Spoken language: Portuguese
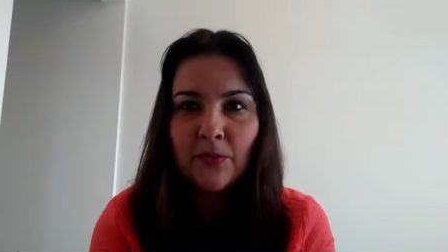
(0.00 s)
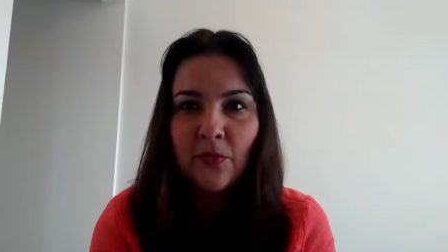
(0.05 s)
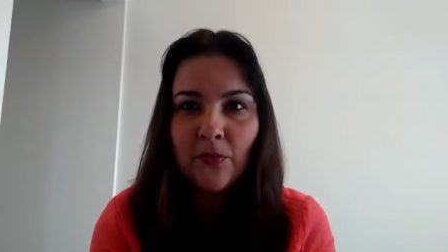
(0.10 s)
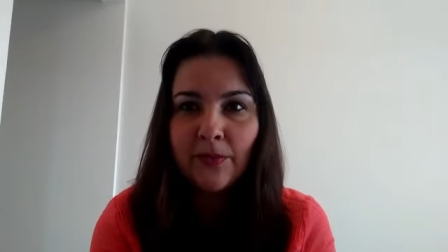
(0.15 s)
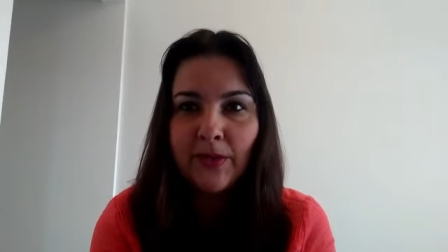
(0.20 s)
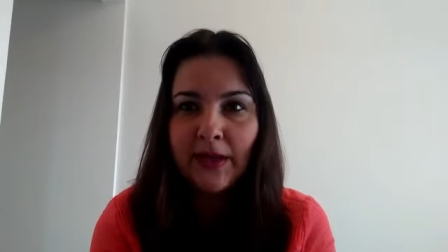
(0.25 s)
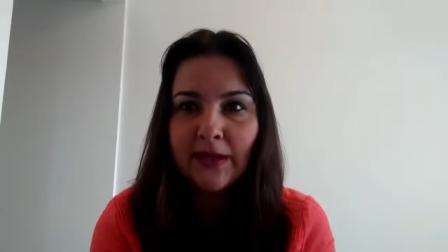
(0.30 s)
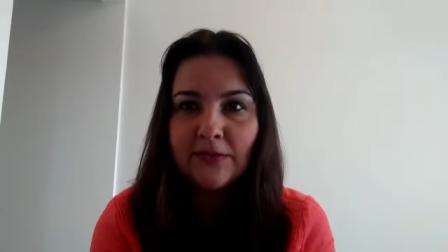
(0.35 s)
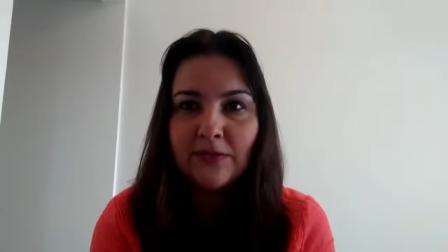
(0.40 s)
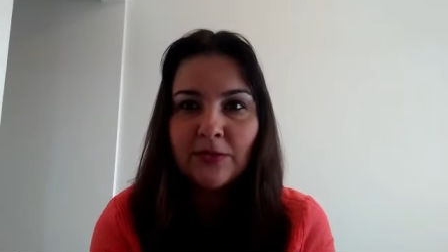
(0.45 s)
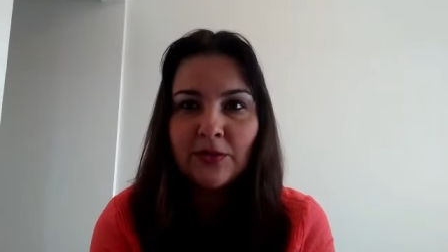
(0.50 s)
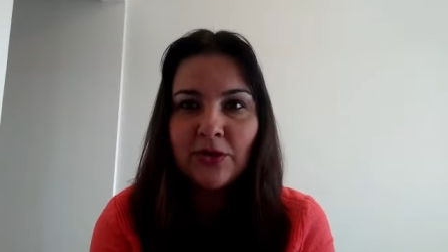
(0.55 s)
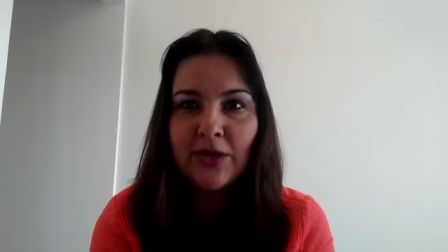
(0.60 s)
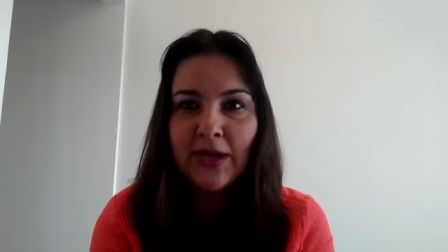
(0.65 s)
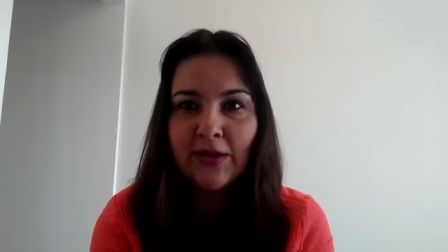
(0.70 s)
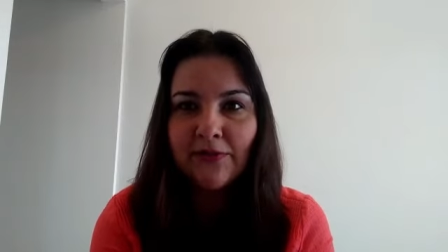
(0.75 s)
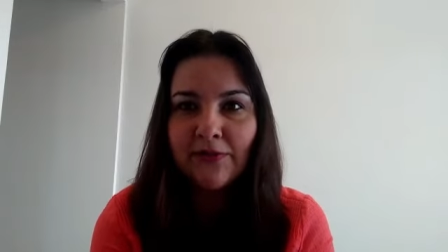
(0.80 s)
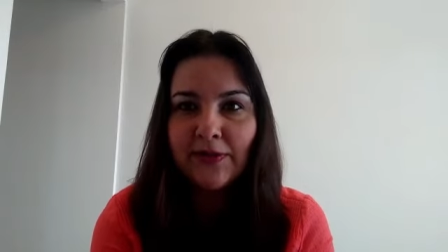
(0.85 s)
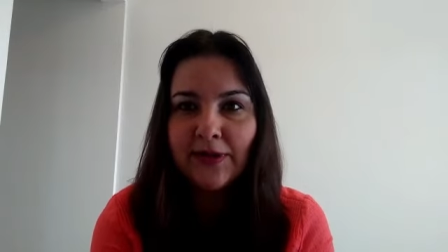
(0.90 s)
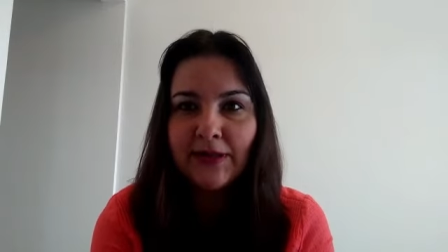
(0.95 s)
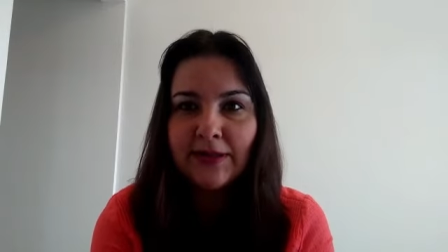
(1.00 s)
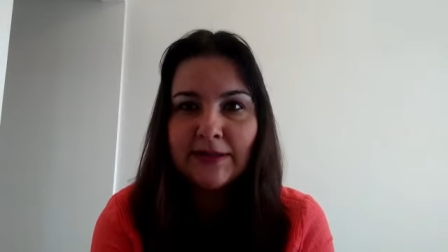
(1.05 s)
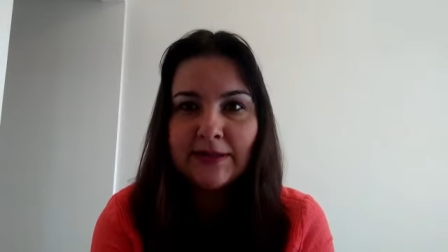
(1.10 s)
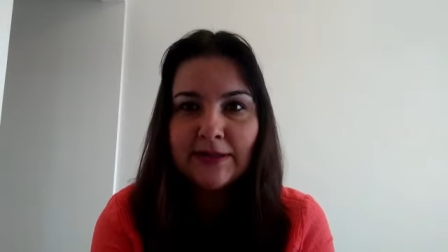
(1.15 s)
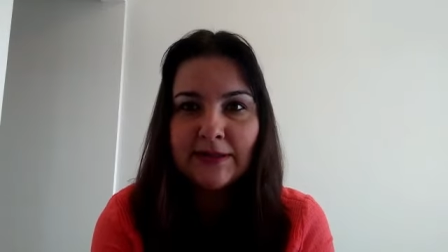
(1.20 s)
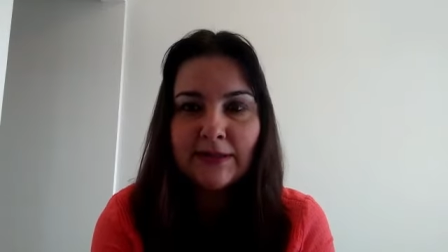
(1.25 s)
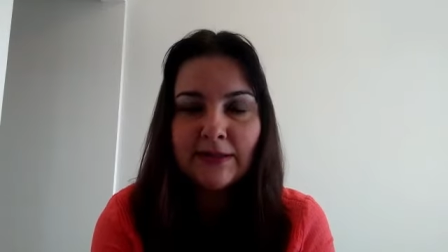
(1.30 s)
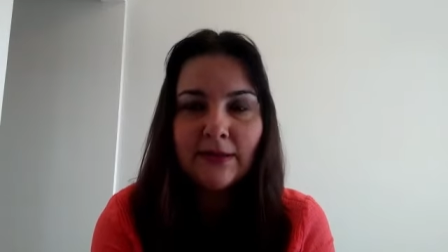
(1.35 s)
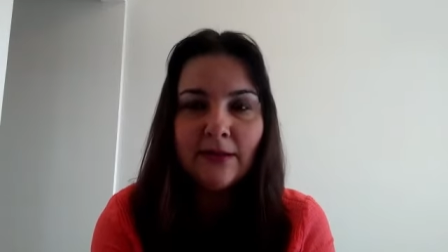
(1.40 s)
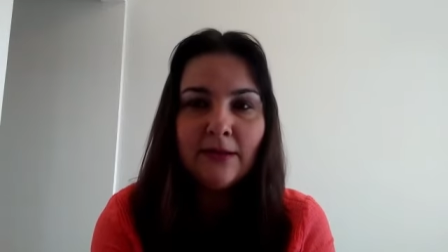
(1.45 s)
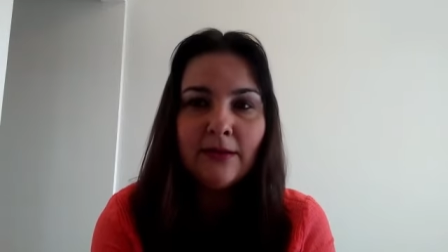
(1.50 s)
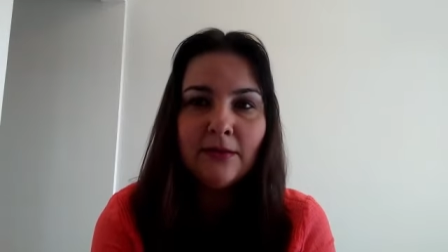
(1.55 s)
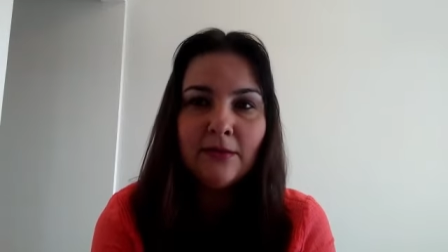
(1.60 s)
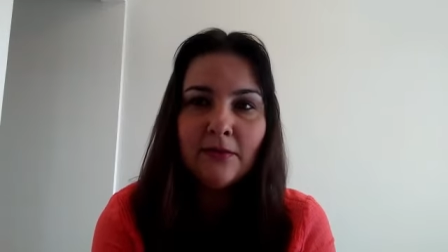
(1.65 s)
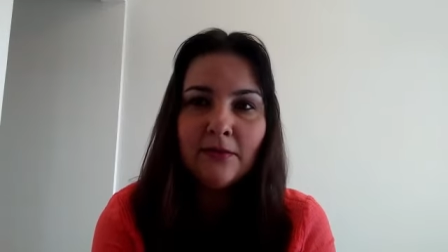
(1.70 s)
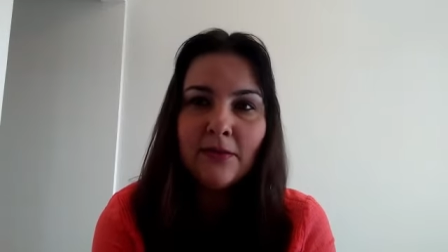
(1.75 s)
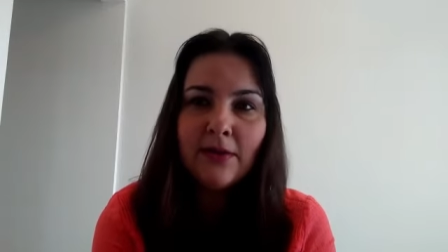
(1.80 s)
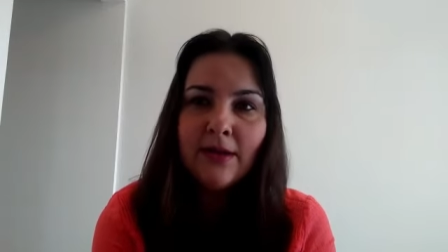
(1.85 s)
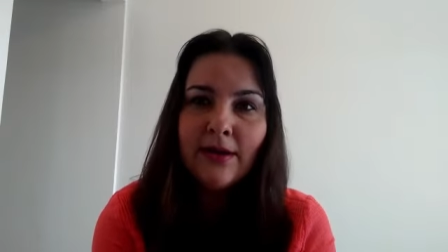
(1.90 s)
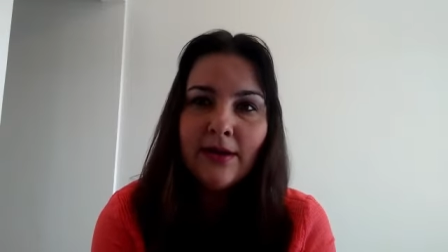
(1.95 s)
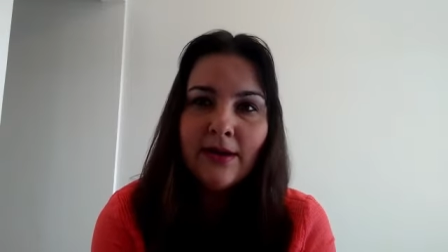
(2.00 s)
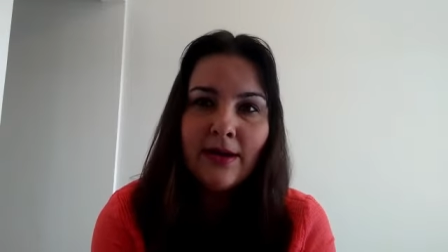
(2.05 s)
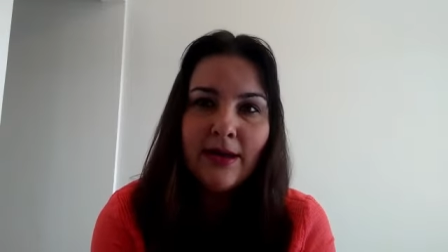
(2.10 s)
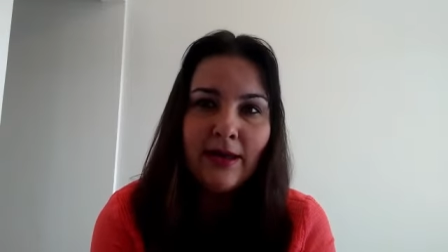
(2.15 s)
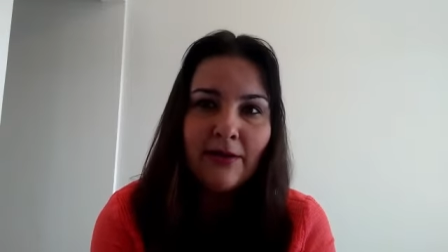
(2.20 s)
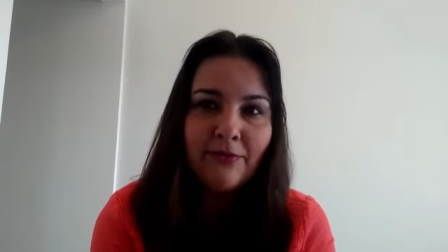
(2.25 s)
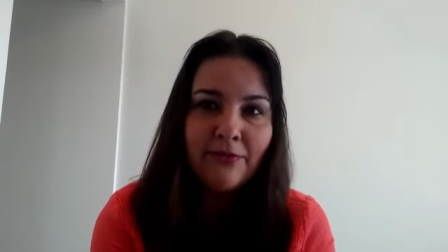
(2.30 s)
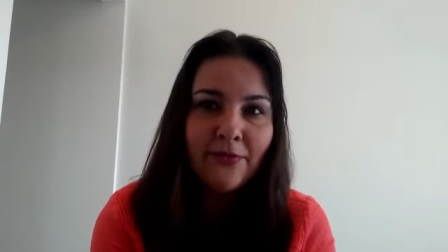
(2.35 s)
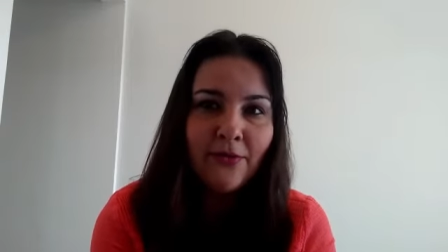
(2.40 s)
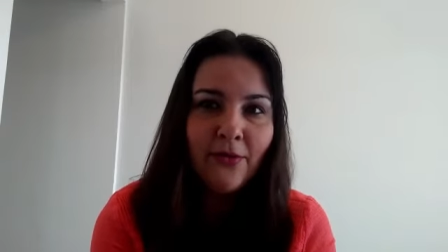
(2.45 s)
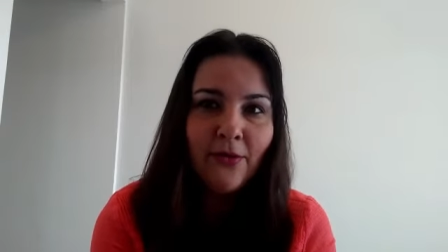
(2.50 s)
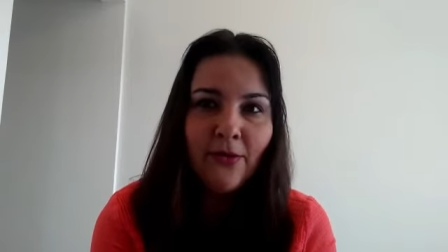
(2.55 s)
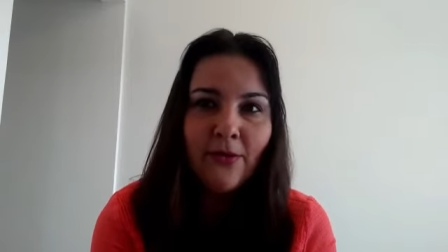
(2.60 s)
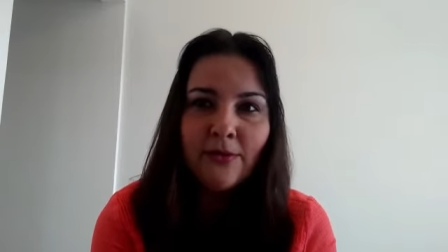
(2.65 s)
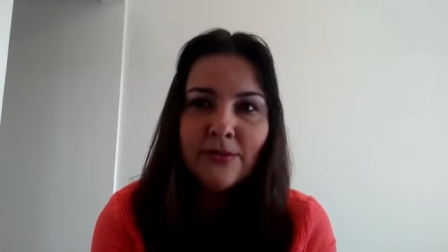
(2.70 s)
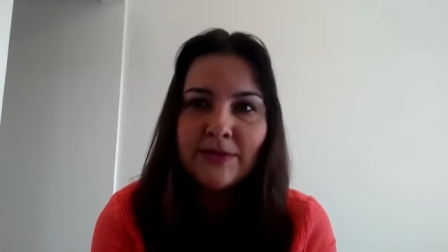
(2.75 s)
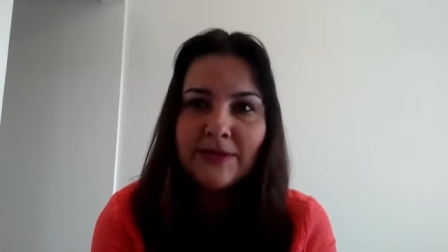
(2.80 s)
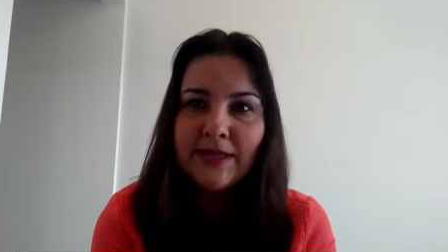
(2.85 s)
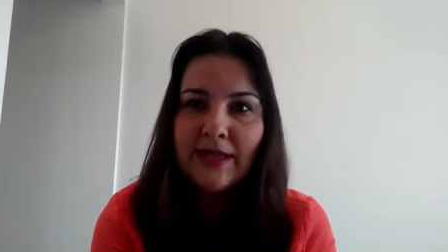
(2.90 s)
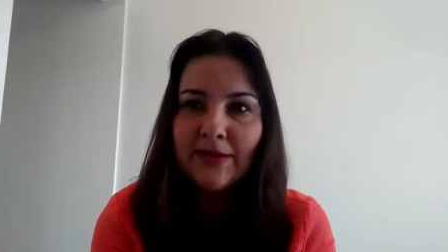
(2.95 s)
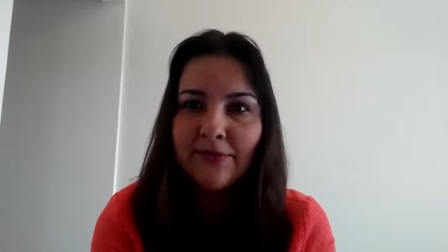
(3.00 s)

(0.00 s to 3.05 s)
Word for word: momentos de reflexão, reformas,